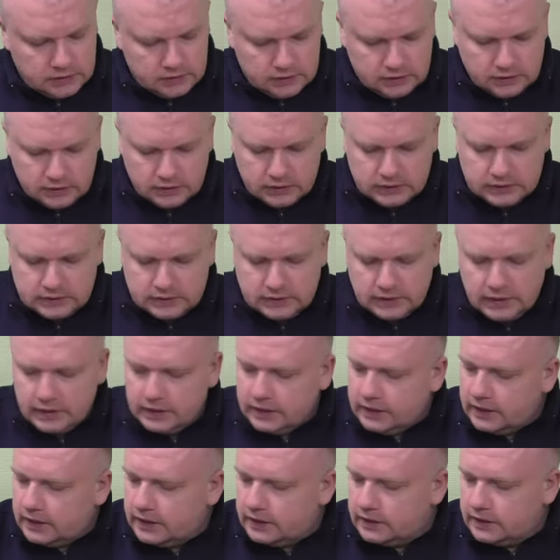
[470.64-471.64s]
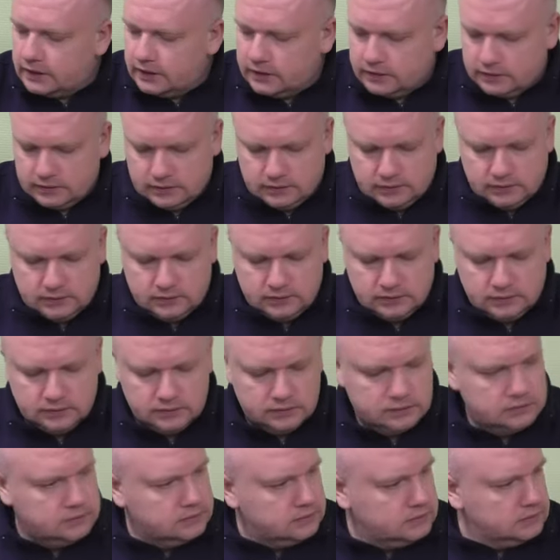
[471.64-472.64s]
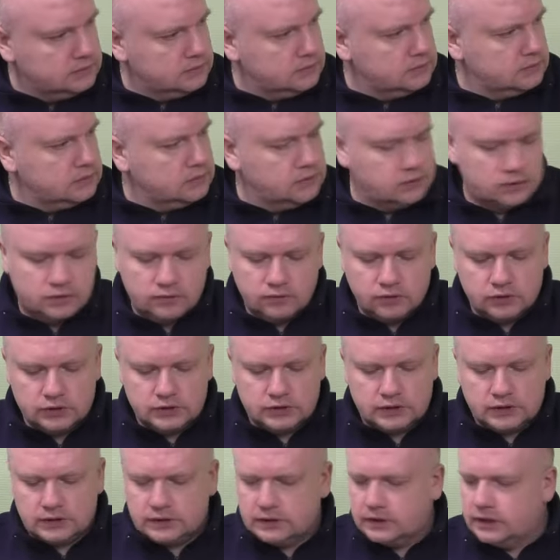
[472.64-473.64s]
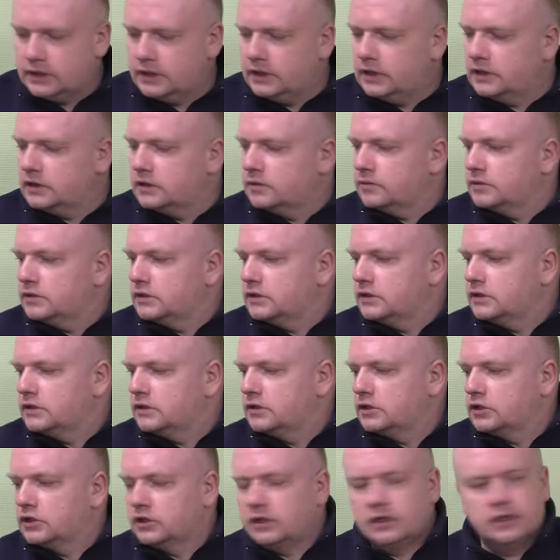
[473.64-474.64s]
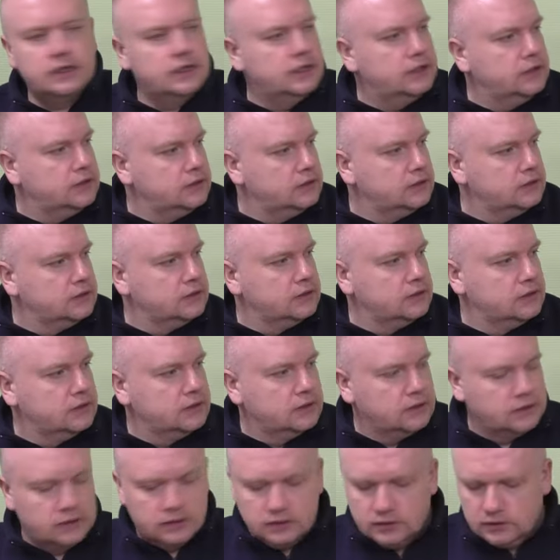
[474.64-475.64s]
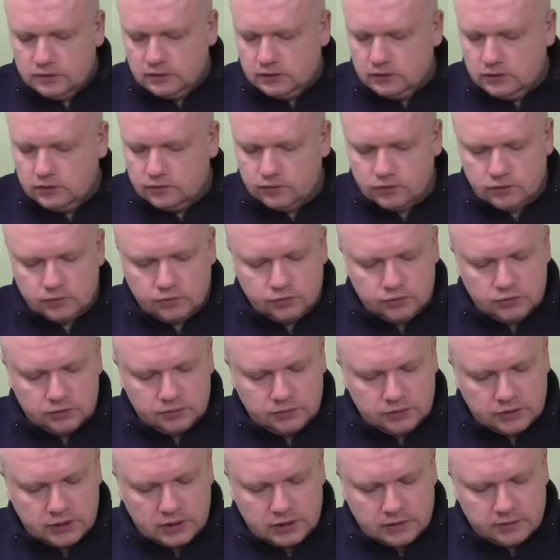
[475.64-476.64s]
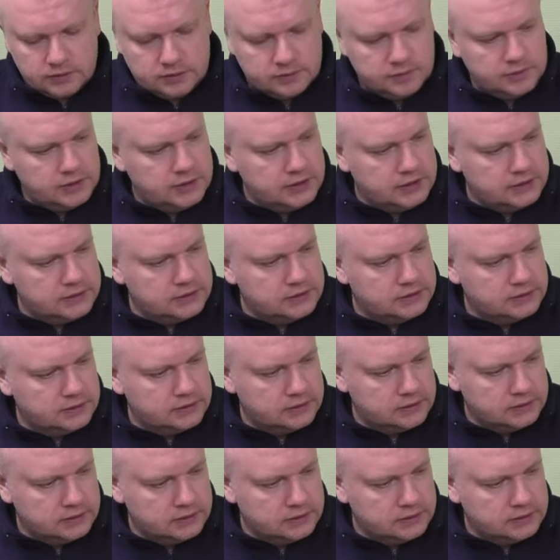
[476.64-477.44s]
Расстояние. Вот с расстоянием здесь тяжелее. Ну вот будем так измерять.